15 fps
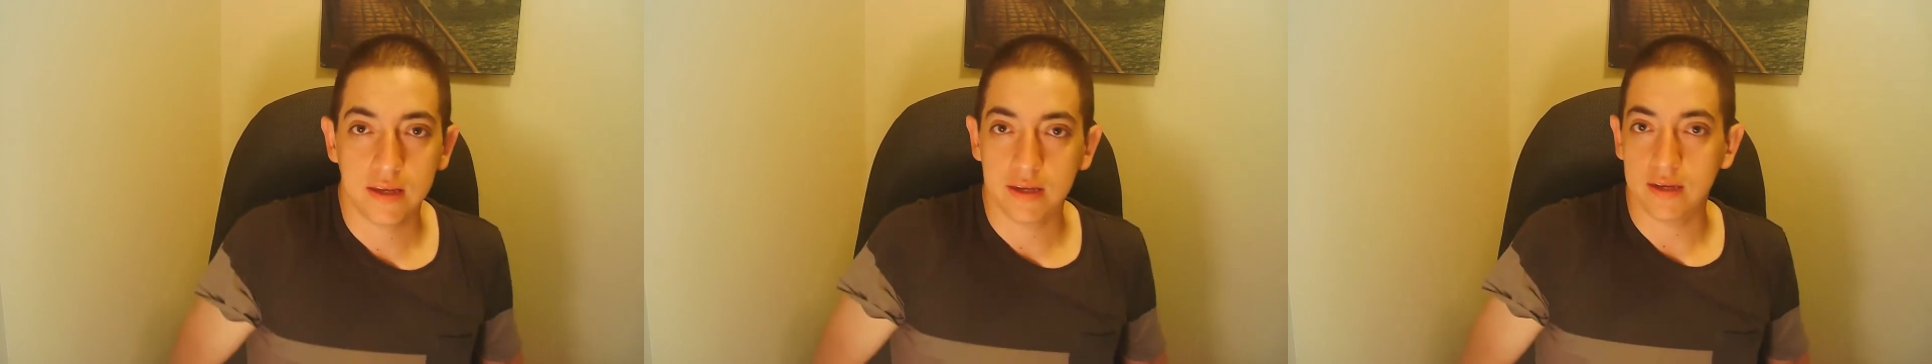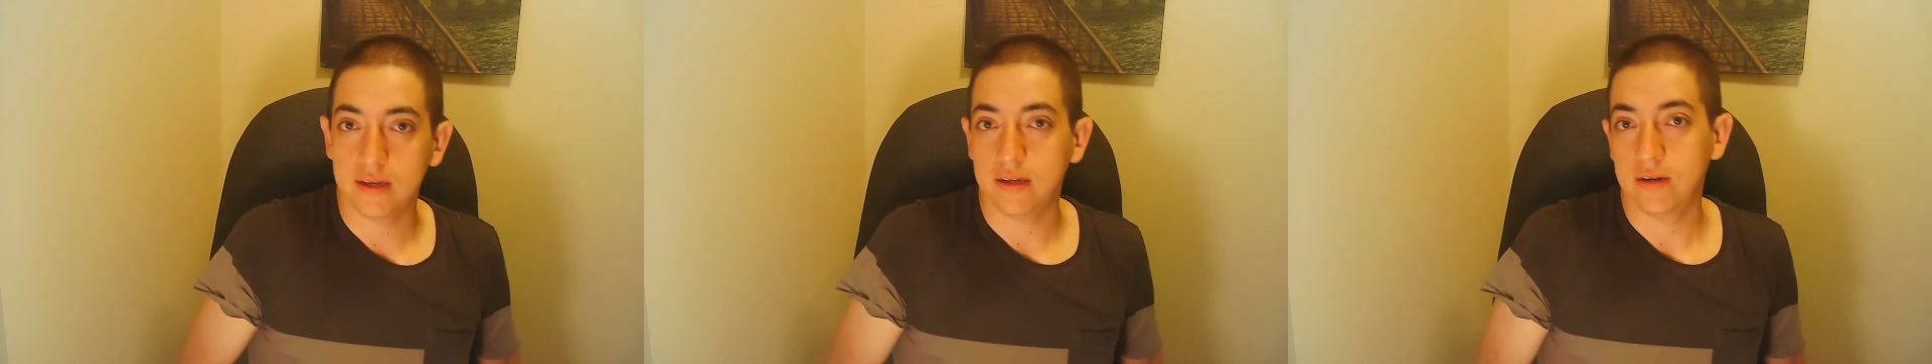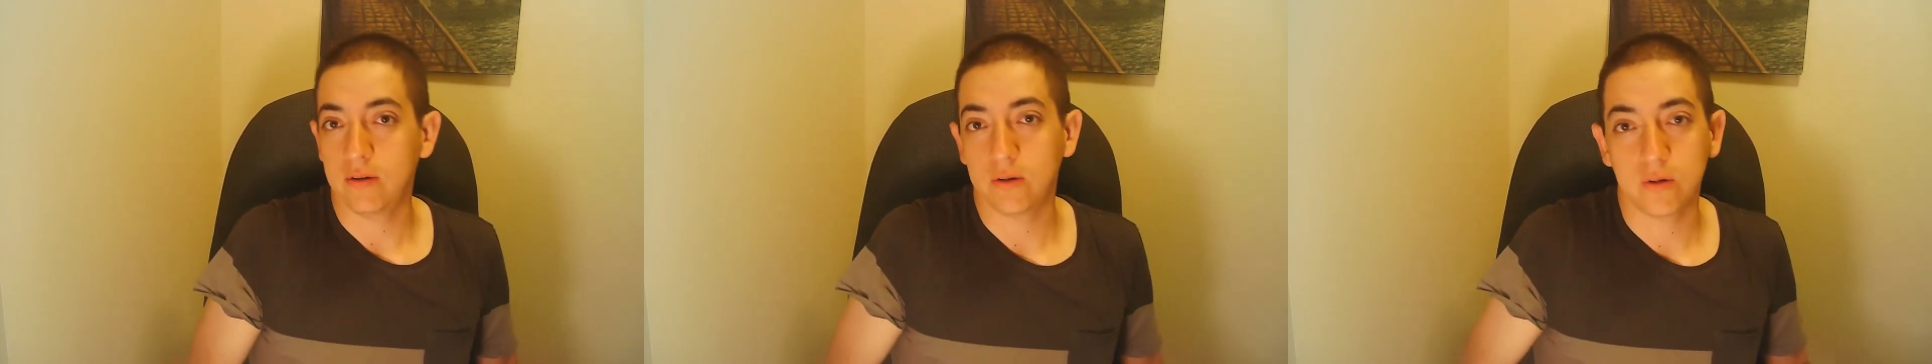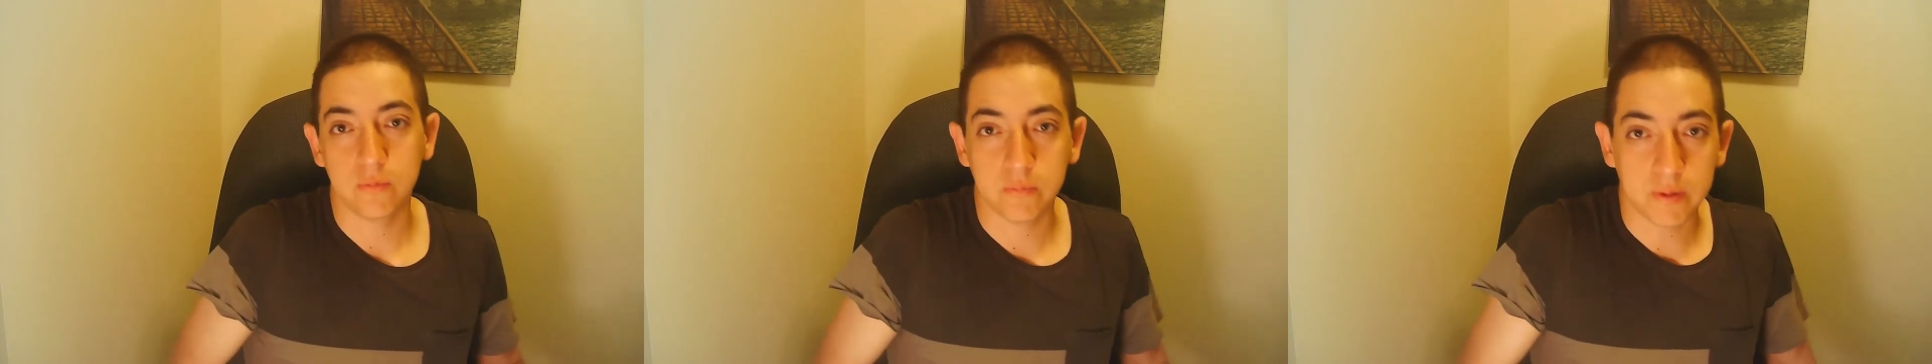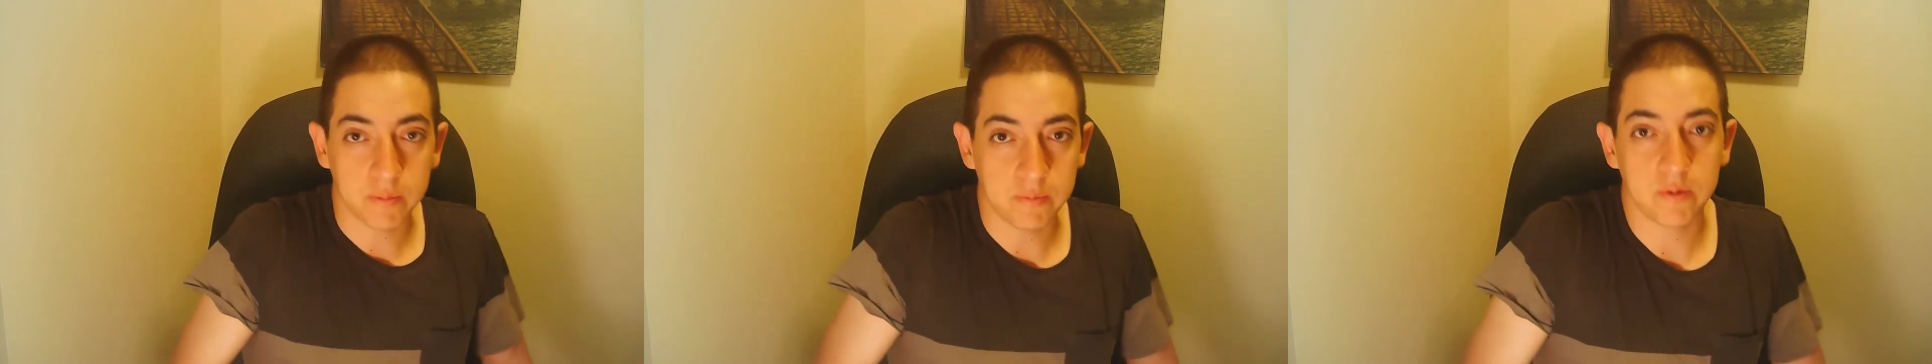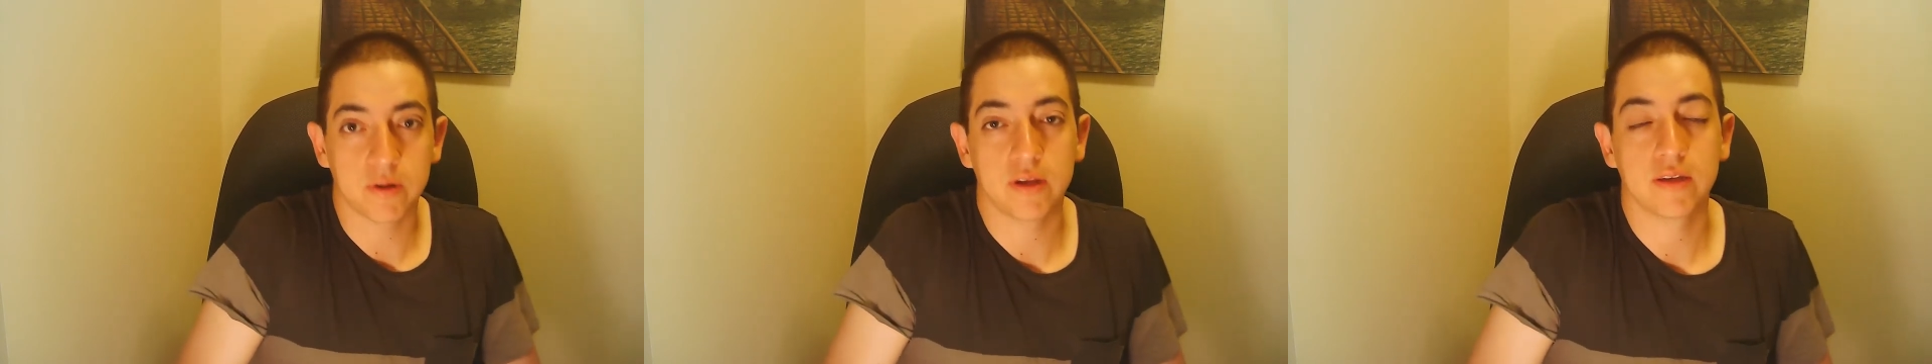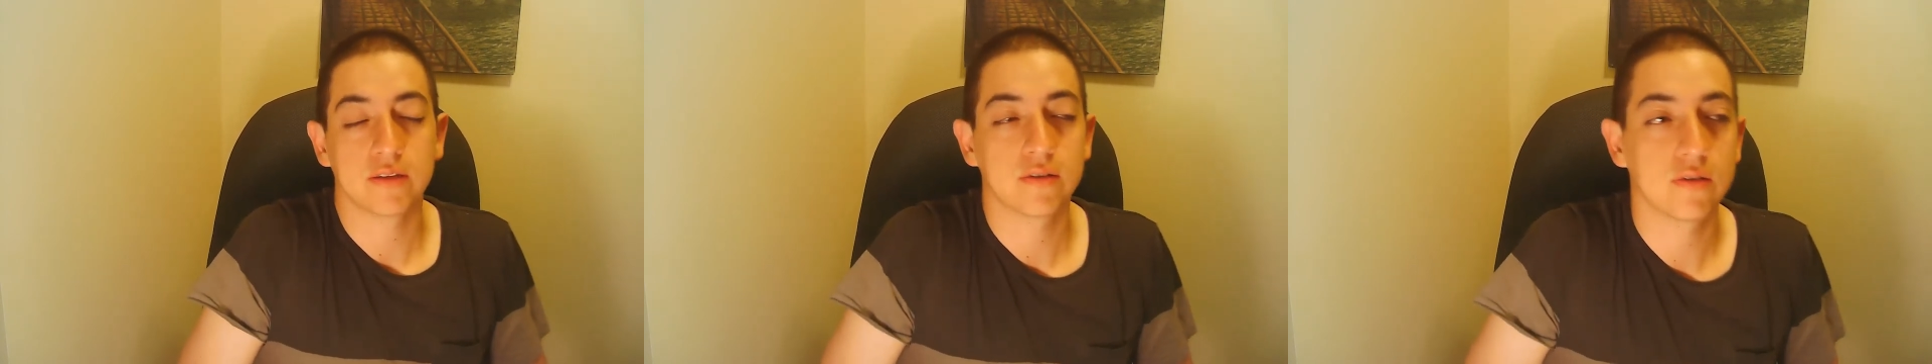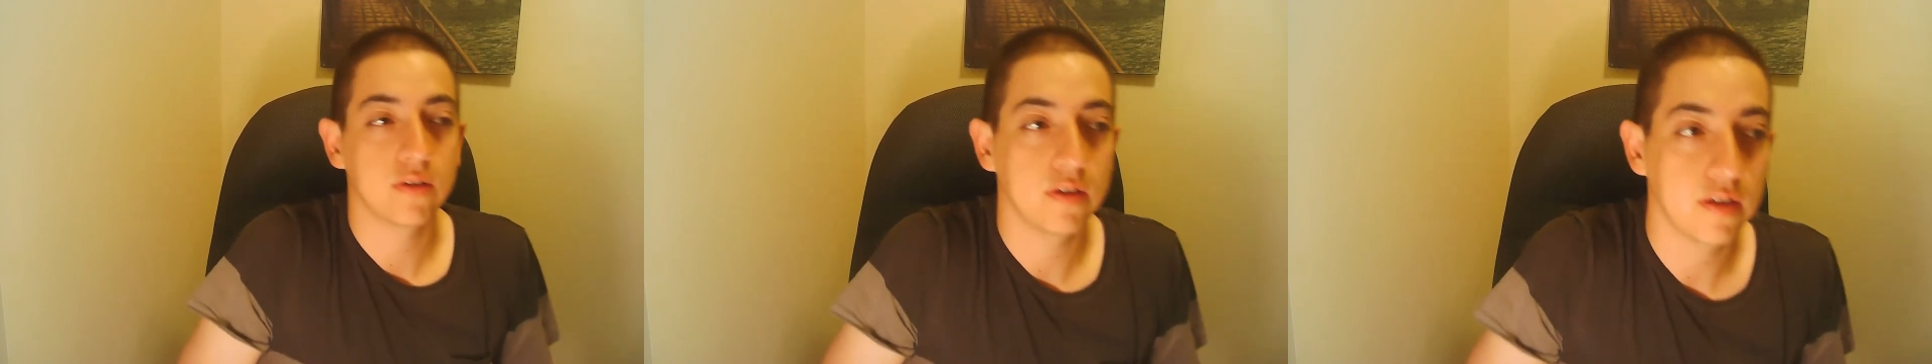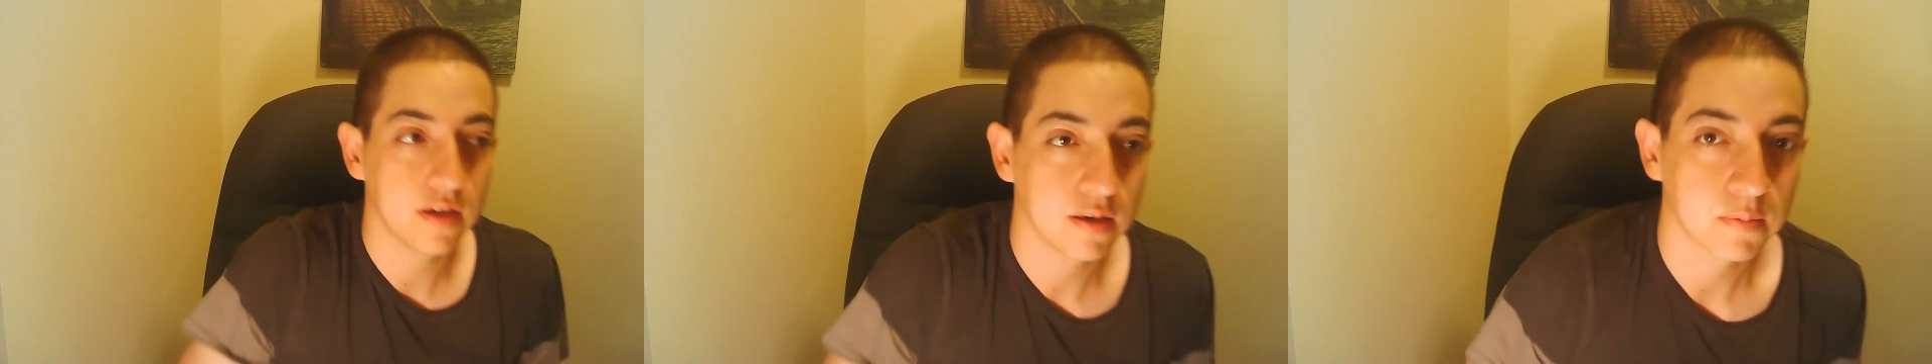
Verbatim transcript: y lo compré porque estoy